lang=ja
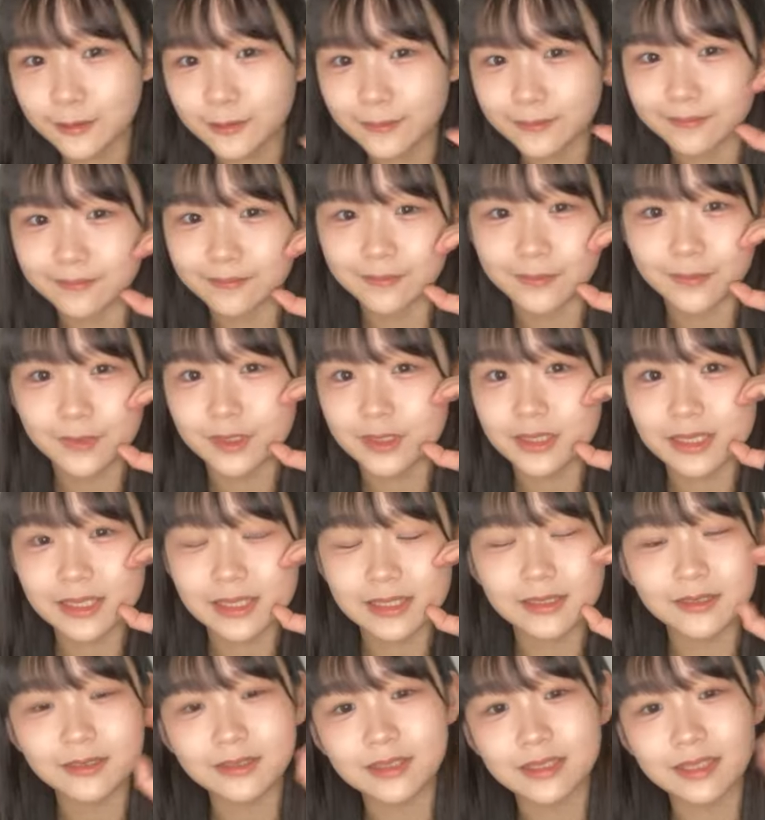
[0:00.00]
とうおし
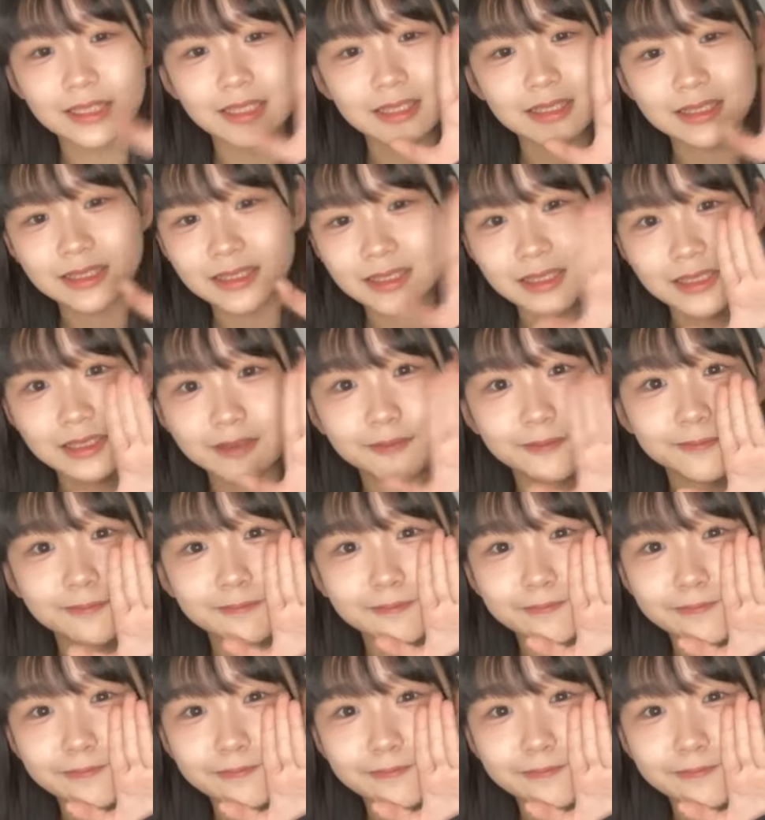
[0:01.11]
ちおしち